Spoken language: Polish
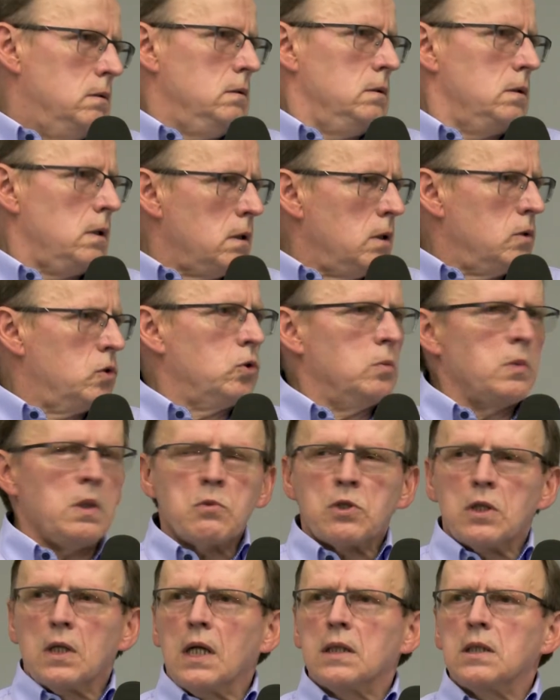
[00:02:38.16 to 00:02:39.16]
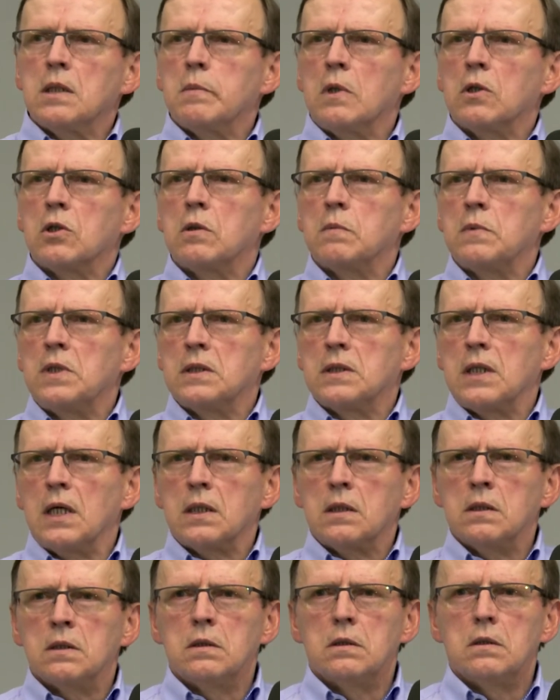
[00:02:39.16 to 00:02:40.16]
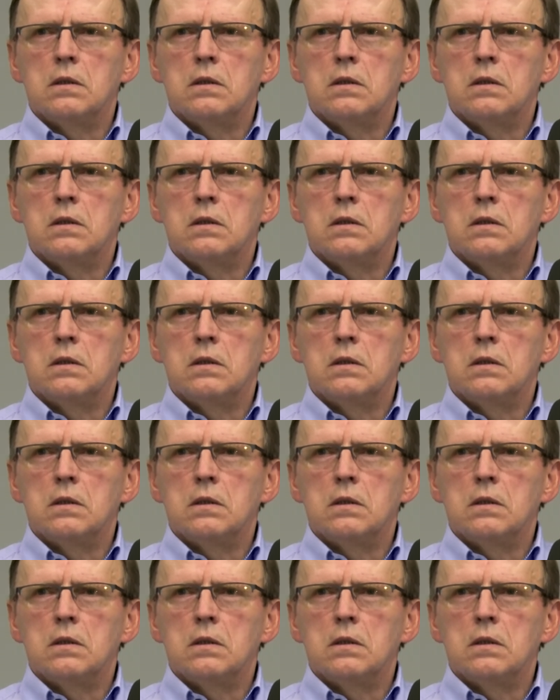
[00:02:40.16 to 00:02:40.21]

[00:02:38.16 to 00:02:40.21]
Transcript: to rozumiem, że radni mogą mnie tak